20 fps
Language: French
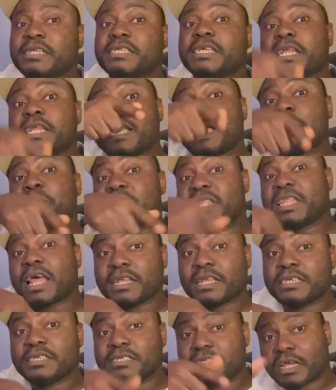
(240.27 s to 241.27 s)
C'est le
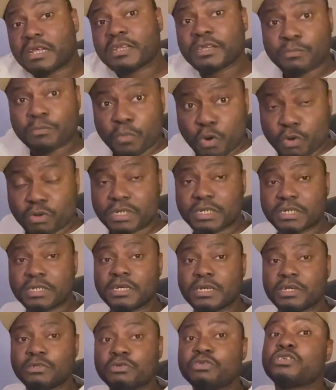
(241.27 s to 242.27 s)
capital qui gère le monde.
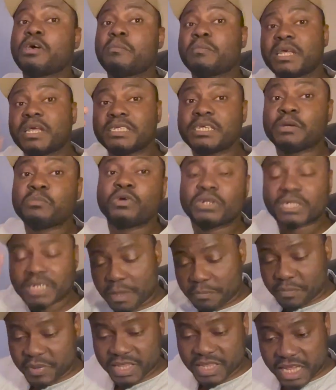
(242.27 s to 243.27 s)
Nous sommes dans un monde
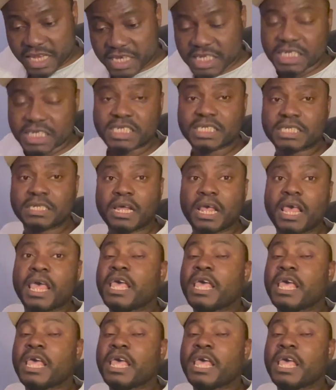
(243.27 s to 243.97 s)
capitaliste.